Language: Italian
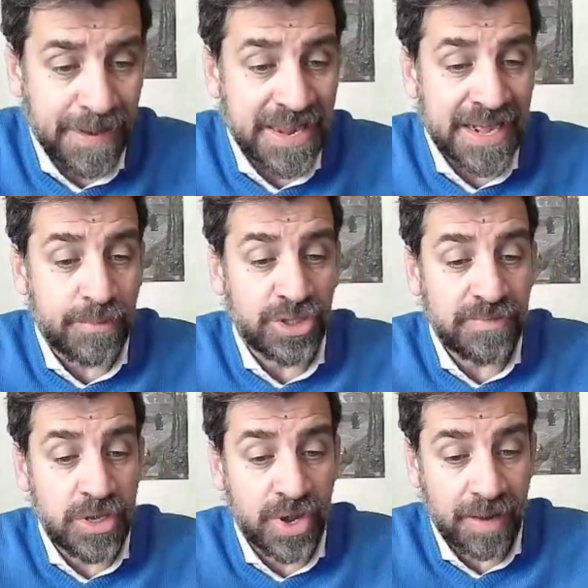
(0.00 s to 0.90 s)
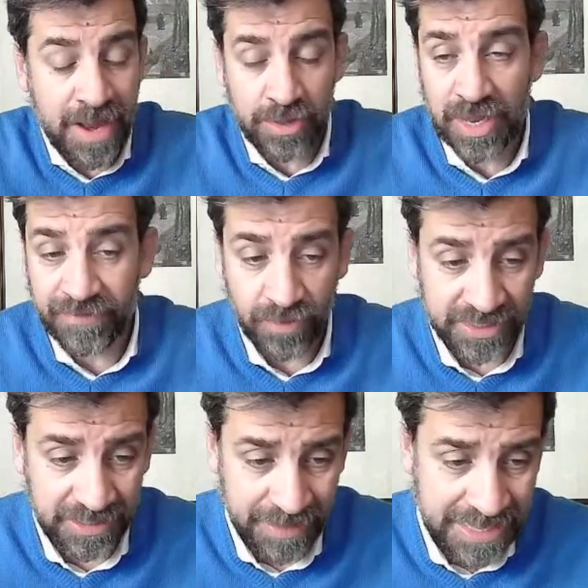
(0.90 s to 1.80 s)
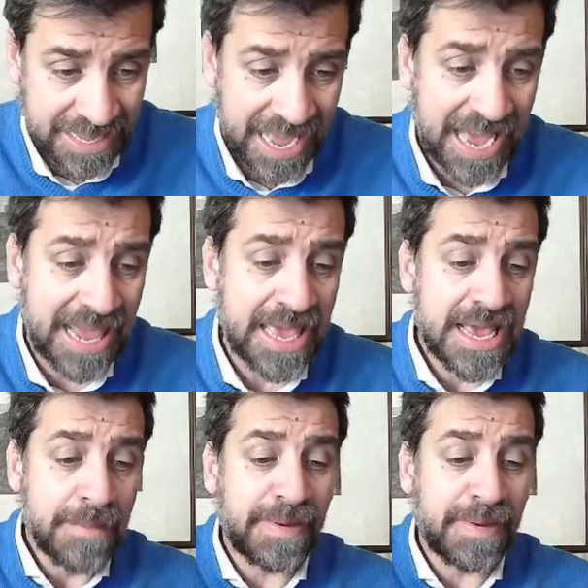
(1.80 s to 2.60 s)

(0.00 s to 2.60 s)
parleremo di miglioramento della forza mentale,